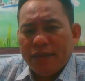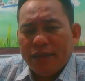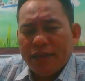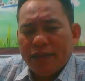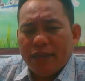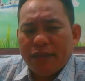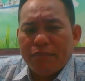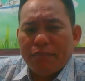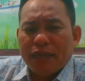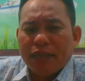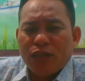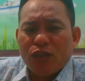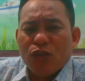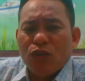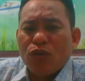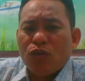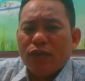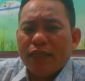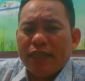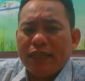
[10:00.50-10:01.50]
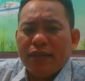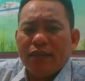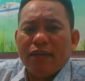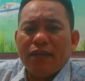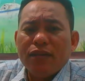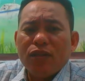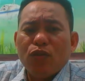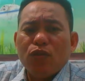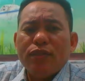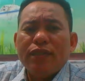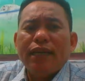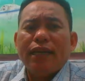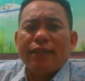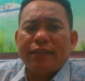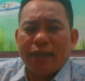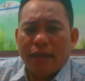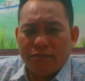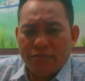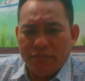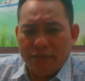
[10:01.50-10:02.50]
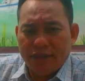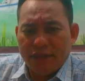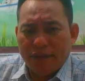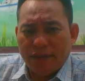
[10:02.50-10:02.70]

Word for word: mà vô cái gió vô nhà trống